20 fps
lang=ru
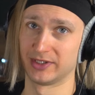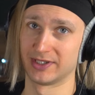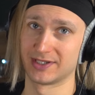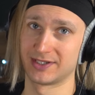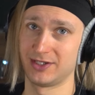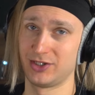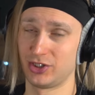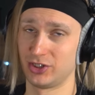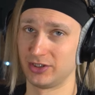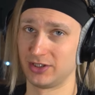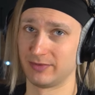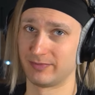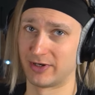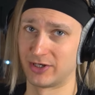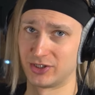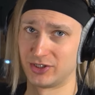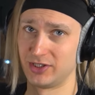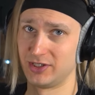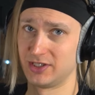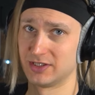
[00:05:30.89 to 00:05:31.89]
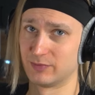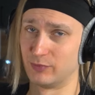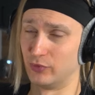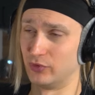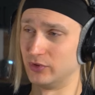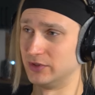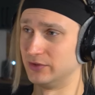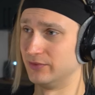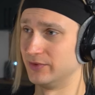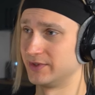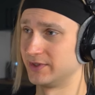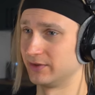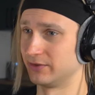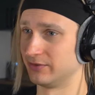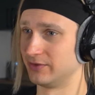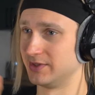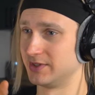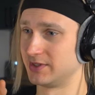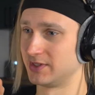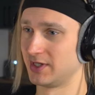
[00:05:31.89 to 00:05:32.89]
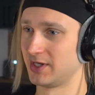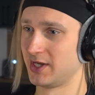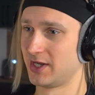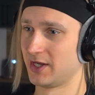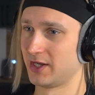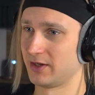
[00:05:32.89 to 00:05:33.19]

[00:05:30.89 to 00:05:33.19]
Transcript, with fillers: насыщенные, почти не используются, то есть